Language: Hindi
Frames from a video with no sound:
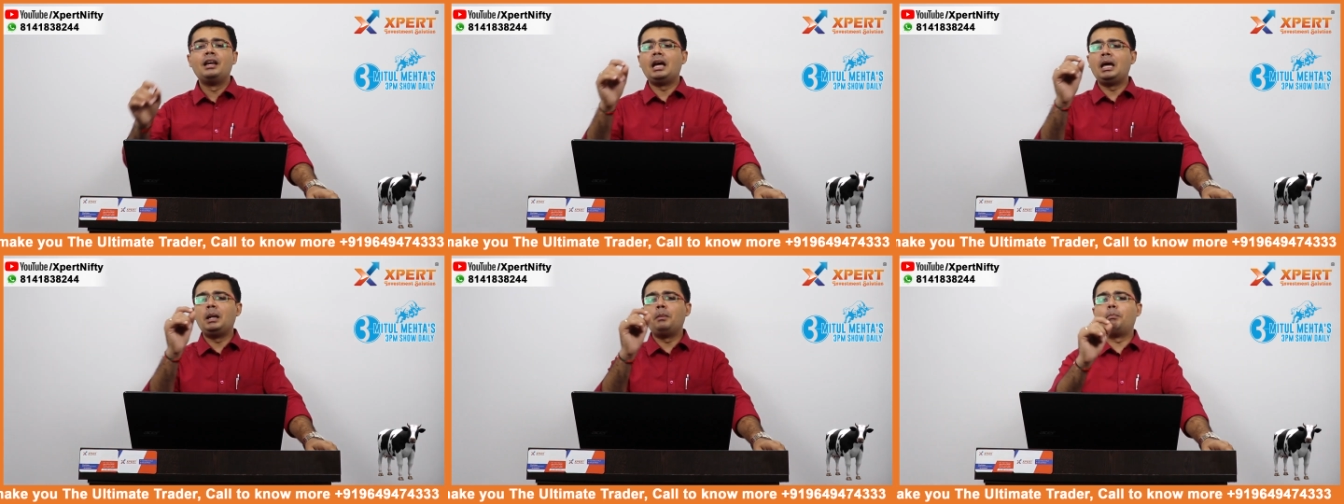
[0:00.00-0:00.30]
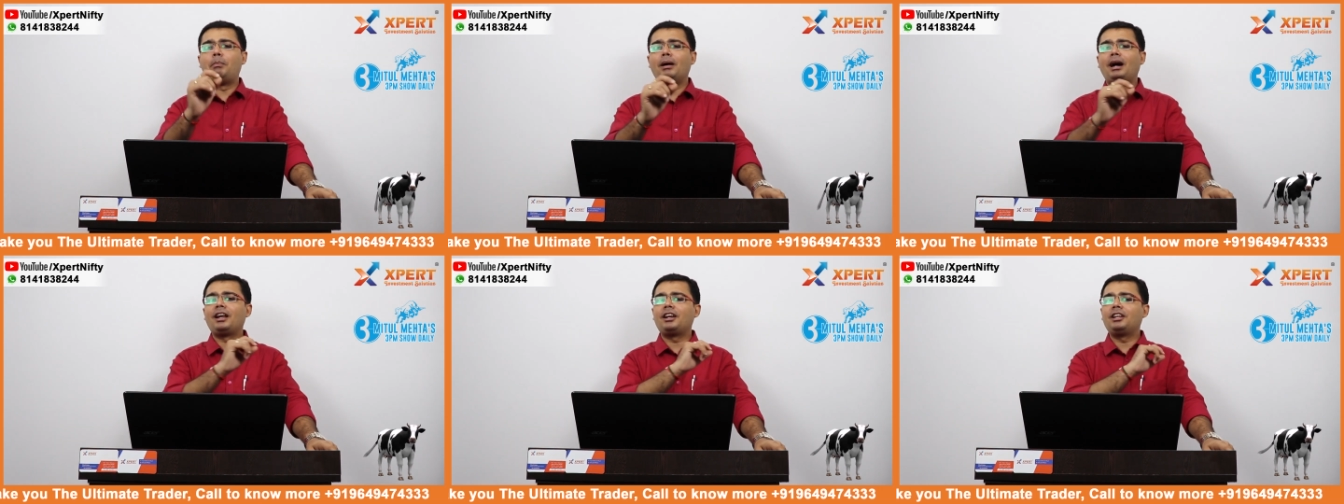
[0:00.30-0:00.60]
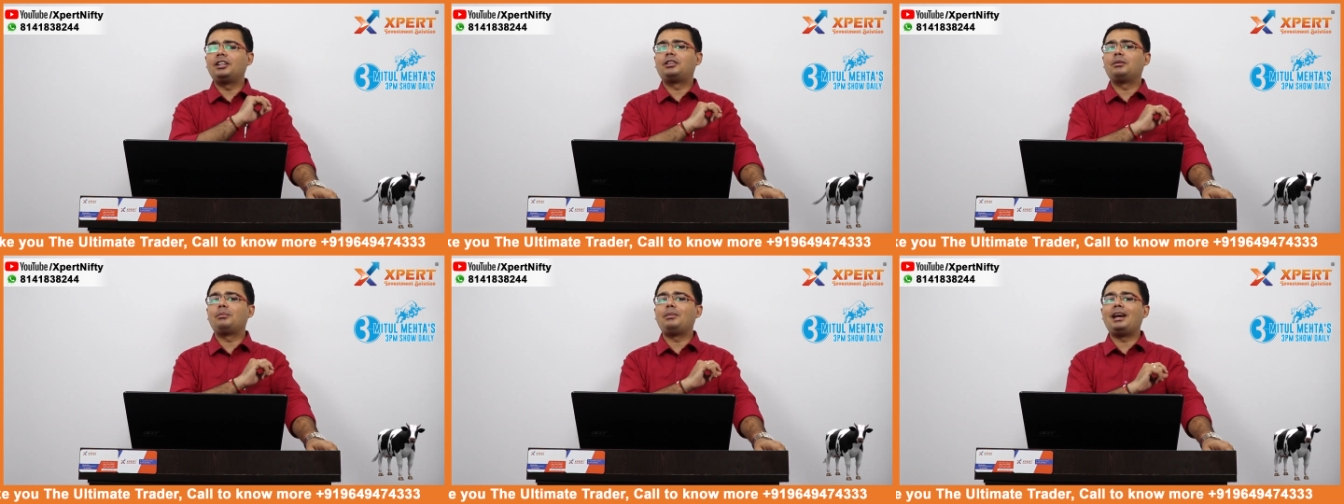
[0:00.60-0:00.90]
एंड
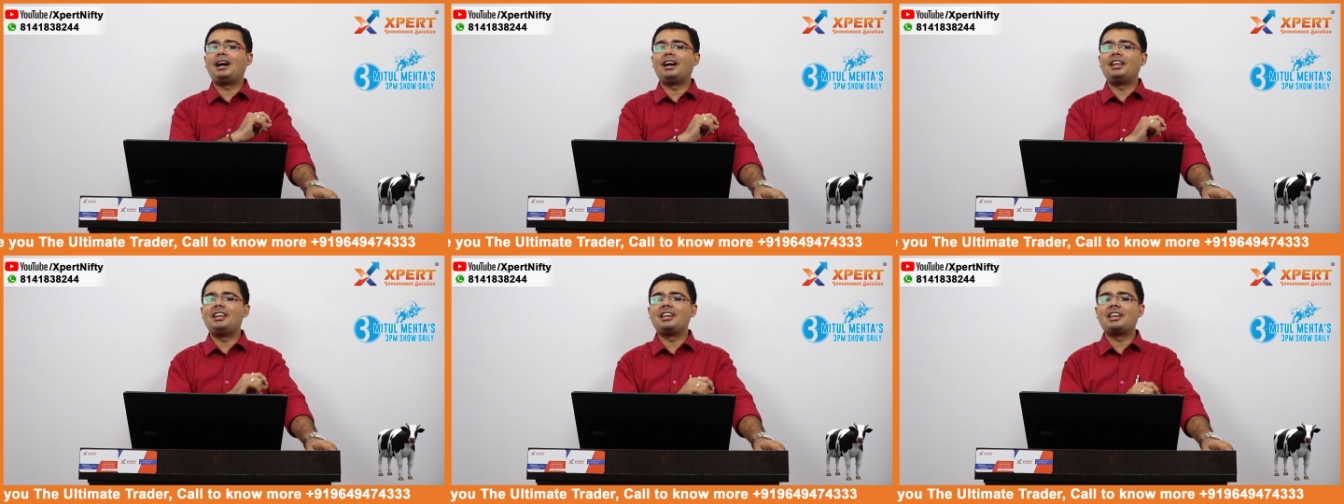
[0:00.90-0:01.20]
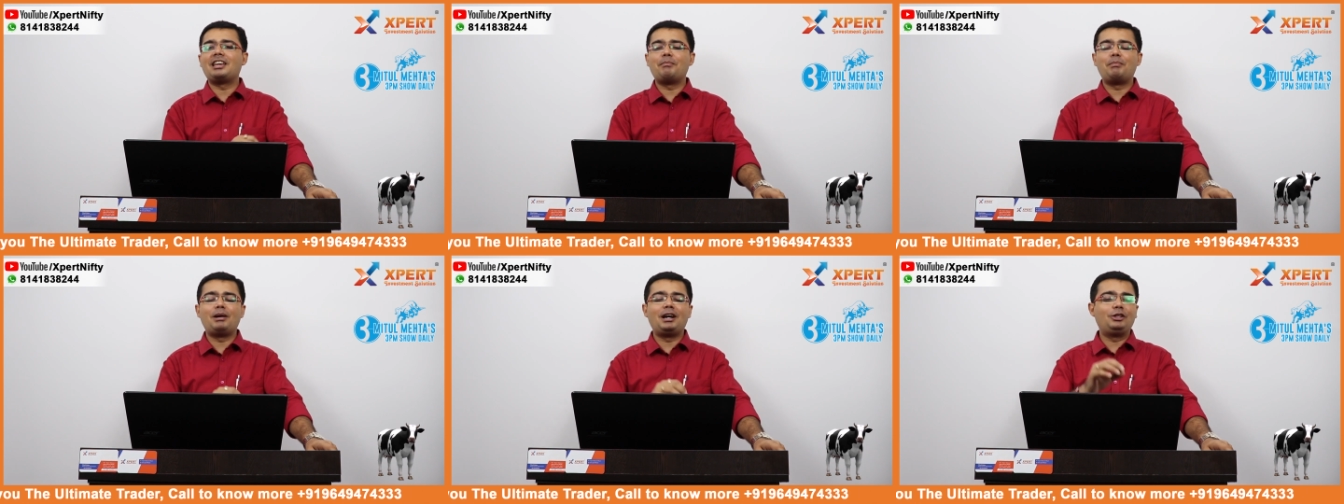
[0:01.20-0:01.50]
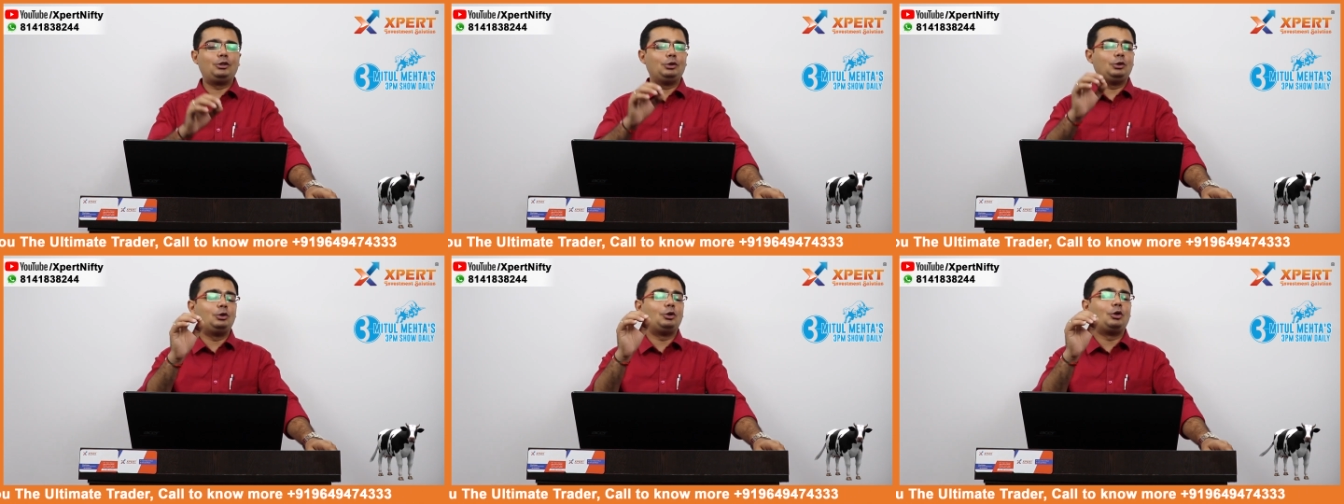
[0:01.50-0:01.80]
भारत में आने के
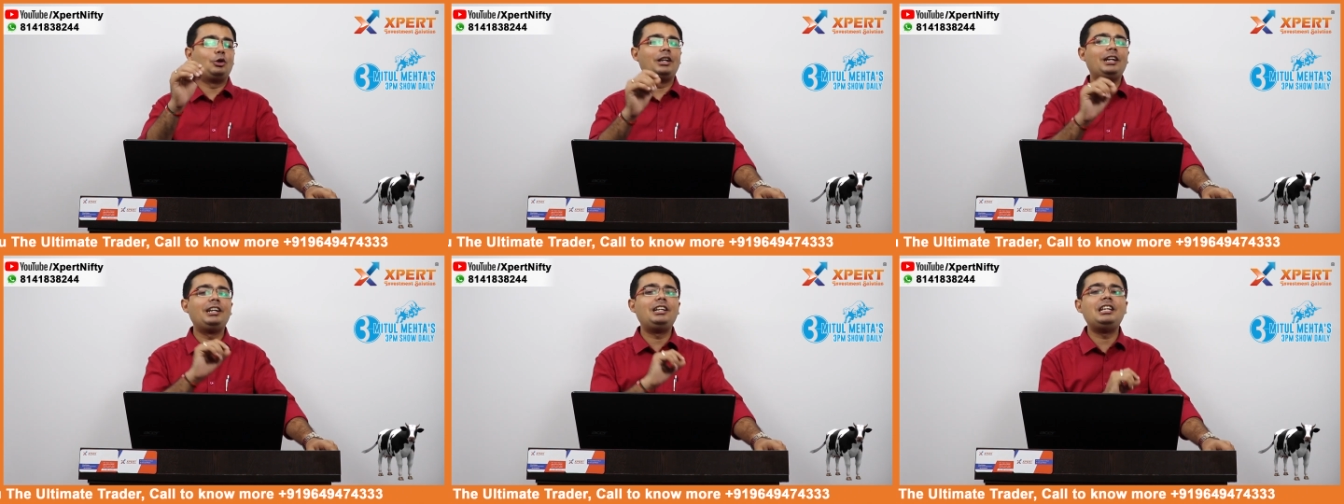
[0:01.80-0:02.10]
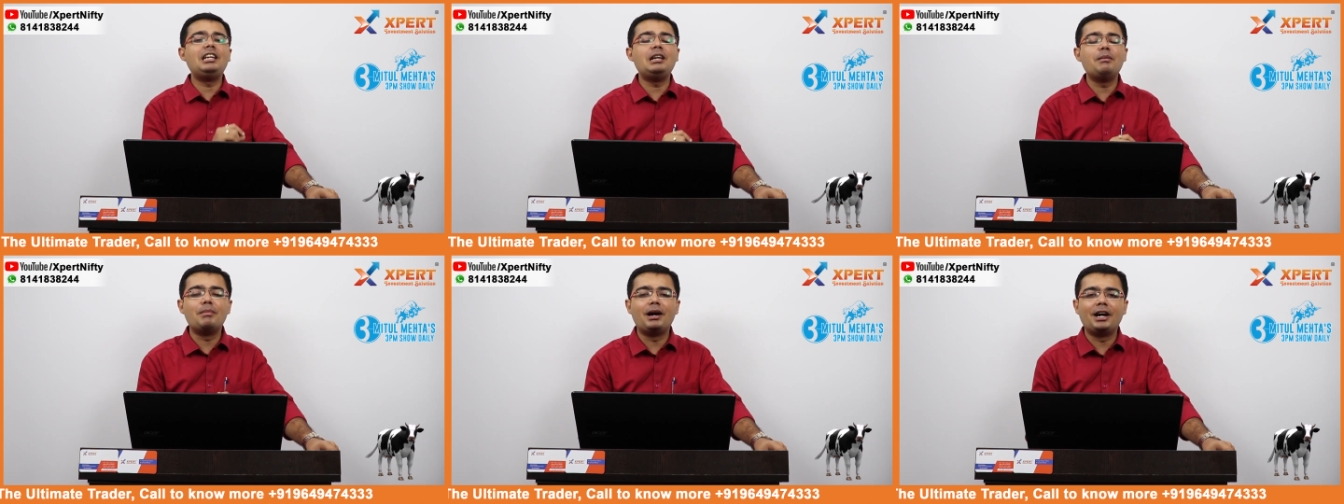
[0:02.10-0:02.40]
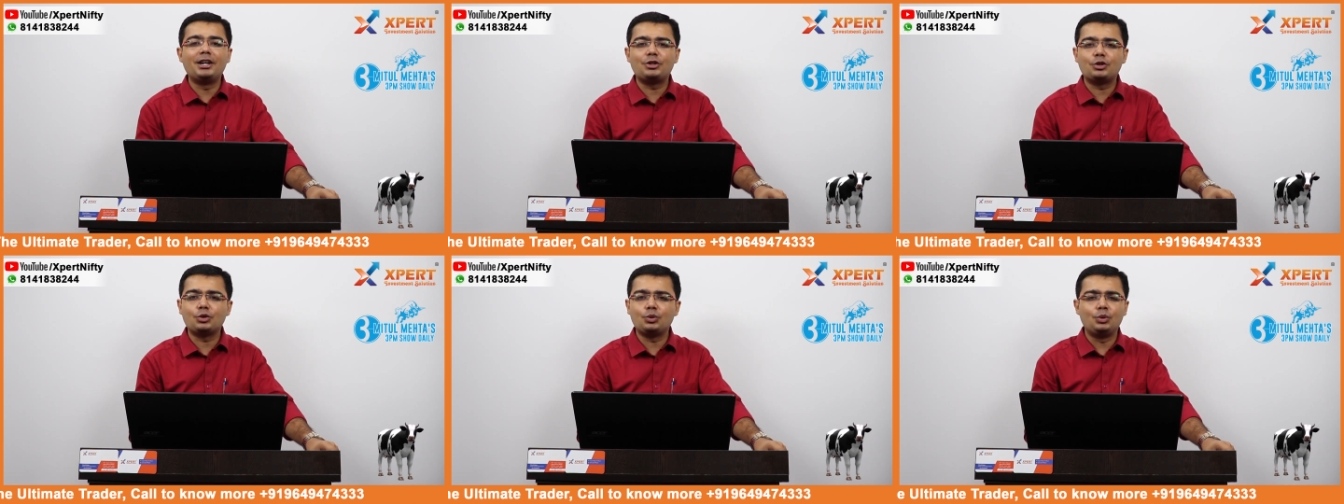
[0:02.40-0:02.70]
बाद उन्होंने डी
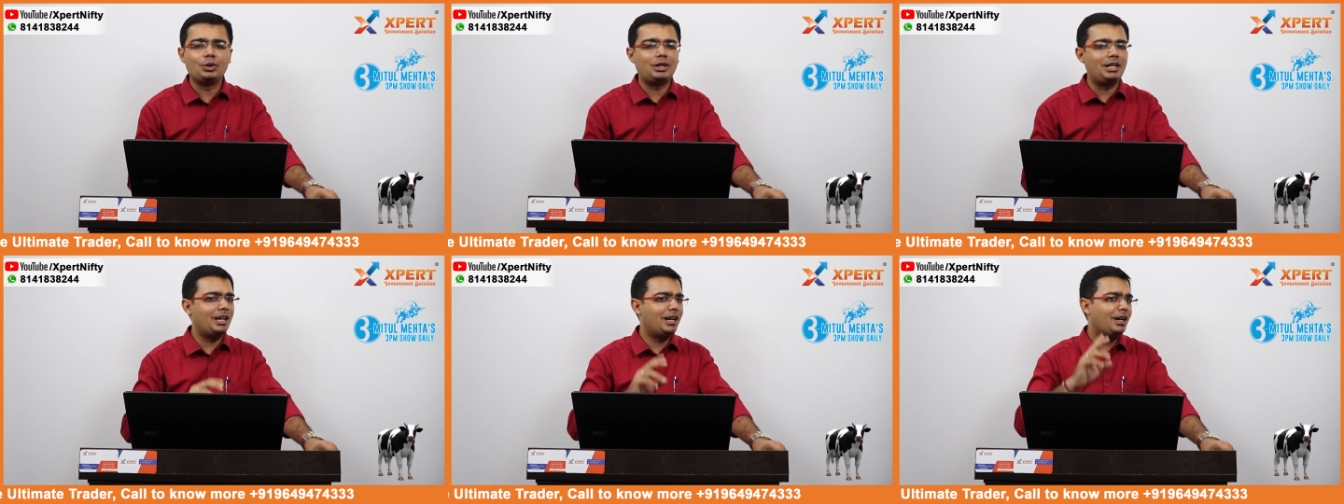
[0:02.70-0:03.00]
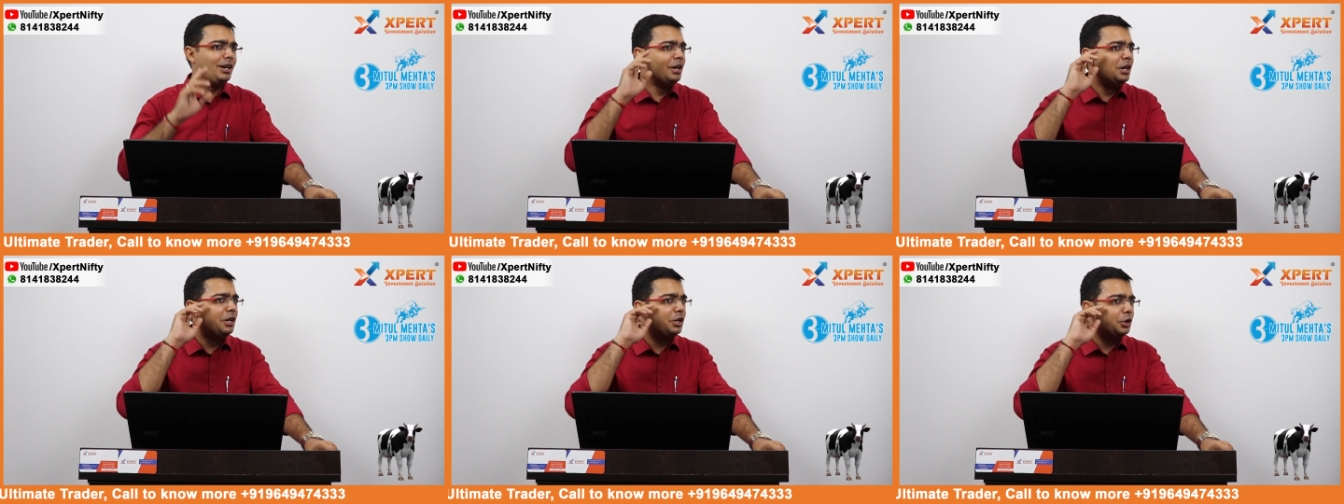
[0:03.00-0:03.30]
मार्ट शुरू किया